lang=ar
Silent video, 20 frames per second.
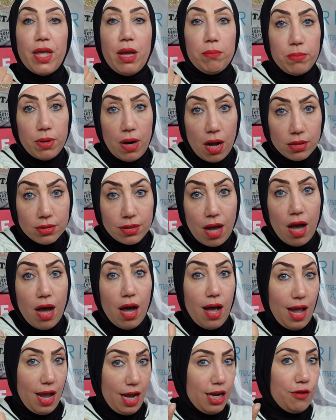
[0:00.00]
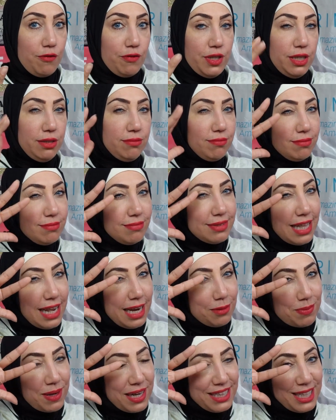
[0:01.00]
برادا ال في
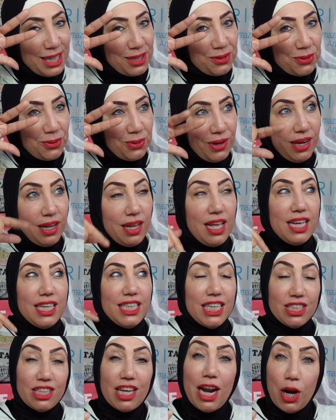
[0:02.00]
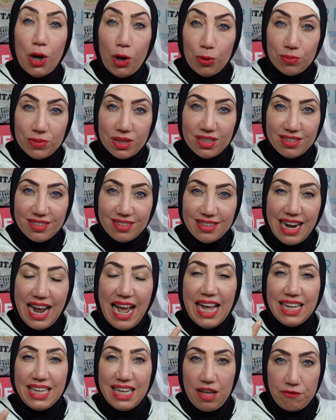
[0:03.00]
ثلاث براندات دول يا ترى العمر
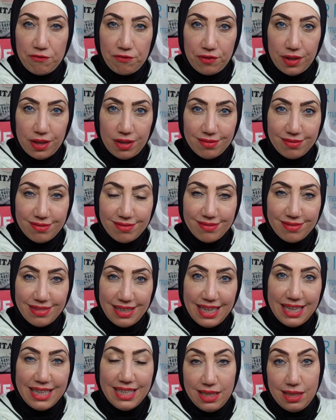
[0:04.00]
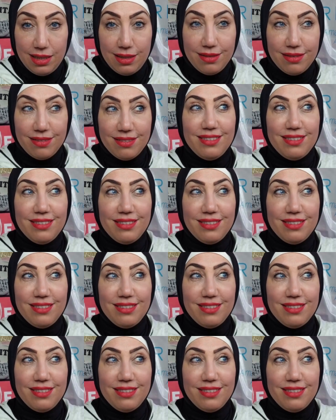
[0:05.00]
هيكفي اني